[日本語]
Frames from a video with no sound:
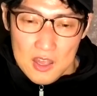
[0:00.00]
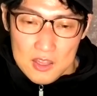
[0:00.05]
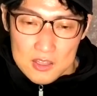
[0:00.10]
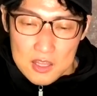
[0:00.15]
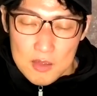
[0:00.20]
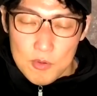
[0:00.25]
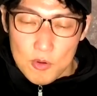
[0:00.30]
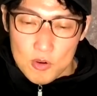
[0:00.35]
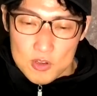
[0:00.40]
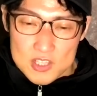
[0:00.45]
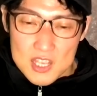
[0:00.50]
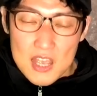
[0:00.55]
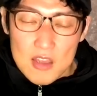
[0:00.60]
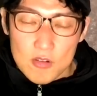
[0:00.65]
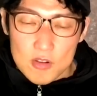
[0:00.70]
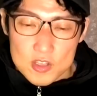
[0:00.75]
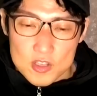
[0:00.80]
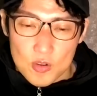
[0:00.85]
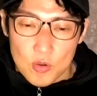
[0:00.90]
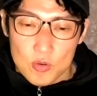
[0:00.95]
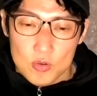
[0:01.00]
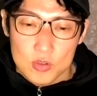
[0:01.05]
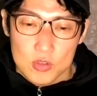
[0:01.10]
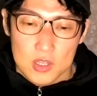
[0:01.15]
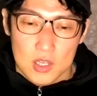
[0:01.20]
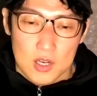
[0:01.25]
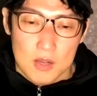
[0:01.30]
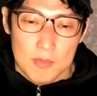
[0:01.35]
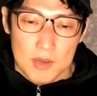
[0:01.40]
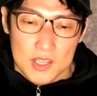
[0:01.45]
多分これ最後の地獄っ
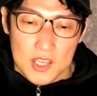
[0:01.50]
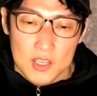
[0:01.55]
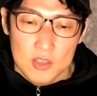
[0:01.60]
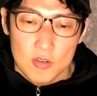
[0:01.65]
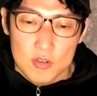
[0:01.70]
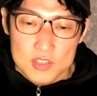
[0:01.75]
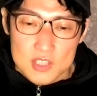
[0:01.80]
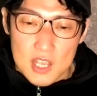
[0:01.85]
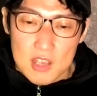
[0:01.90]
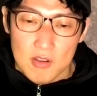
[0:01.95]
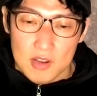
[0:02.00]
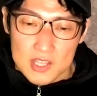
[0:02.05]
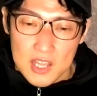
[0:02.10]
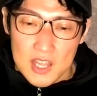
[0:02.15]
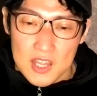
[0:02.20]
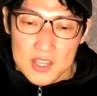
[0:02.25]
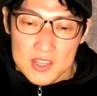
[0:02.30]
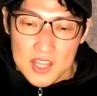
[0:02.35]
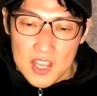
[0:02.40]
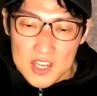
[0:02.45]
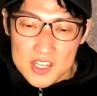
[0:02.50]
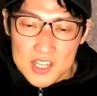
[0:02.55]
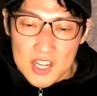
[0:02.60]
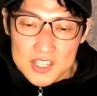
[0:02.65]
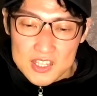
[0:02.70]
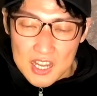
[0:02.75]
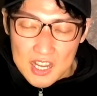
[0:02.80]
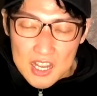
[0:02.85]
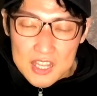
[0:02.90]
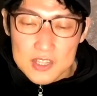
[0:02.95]
てのは、まあ、結局最後はね、電気代
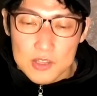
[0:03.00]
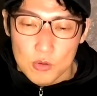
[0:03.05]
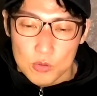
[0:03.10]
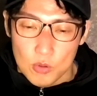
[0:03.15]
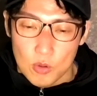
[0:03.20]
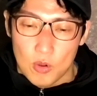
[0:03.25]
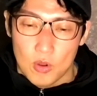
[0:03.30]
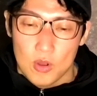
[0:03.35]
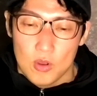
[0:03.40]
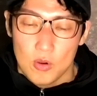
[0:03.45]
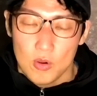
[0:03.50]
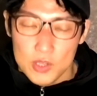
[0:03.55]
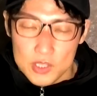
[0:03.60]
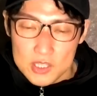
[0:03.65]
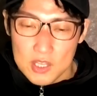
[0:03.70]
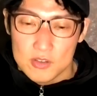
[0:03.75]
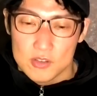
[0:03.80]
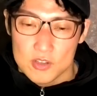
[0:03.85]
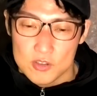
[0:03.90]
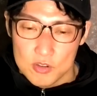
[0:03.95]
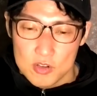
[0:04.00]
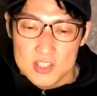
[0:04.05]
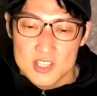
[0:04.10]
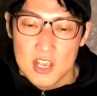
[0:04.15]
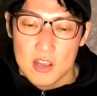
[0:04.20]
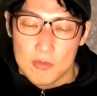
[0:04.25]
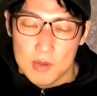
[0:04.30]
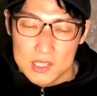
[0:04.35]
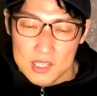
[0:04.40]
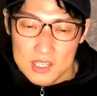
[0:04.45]
が高いってことを言ってるんでしょうね、
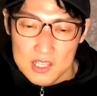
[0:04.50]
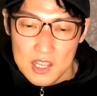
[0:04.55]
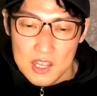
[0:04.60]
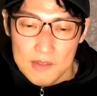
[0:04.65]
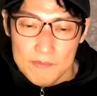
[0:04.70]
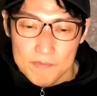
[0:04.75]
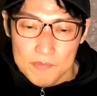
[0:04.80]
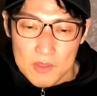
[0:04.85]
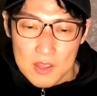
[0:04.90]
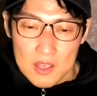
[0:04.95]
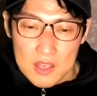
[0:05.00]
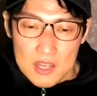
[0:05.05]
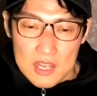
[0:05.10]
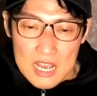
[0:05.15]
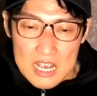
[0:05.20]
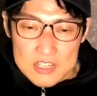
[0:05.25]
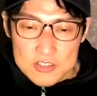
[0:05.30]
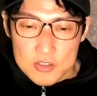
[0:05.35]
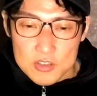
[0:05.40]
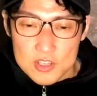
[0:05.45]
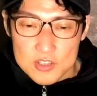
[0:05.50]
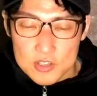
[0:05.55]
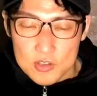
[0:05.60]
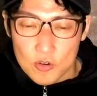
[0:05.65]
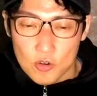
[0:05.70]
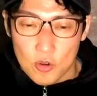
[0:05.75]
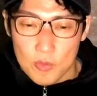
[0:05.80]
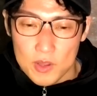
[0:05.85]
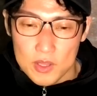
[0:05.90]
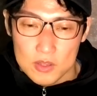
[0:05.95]
最後またね。はい、そして次
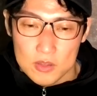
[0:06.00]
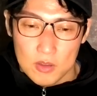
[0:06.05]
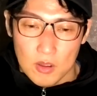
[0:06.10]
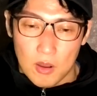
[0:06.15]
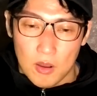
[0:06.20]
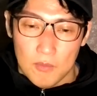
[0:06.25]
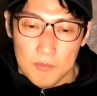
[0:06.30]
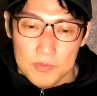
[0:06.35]
のコメント。